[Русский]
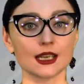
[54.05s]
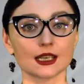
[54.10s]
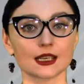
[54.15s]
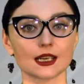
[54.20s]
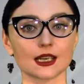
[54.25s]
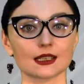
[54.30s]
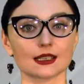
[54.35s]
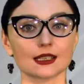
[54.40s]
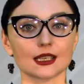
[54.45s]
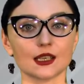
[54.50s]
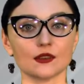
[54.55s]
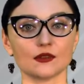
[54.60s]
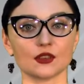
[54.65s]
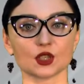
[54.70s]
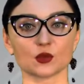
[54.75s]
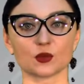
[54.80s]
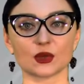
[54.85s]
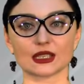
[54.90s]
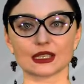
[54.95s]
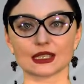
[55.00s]
Как
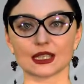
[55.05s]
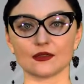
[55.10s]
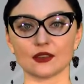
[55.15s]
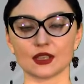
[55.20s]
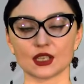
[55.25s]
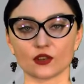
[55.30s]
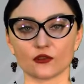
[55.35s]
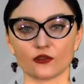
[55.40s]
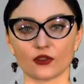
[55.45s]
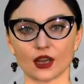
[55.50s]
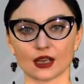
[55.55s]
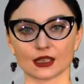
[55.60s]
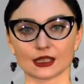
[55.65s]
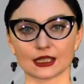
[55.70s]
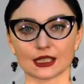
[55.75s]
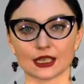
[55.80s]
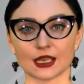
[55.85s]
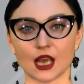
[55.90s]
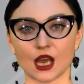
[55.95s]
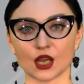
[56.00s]
заявил представитель
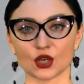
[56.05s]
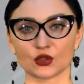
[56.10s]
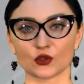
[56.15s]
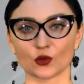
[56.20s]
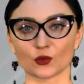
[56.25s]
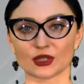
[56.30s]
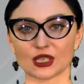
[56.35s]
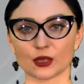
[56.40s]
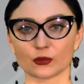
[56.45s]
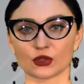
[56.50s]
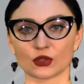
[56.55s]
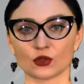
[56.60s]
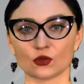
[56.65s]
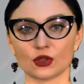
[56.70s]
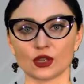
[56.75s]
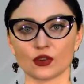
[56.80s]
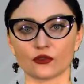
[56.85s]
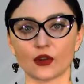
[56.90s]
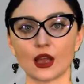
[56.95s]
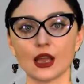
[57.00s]
фракции Артем
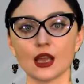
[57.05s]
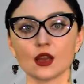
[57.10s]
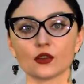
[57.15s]
Самсонов,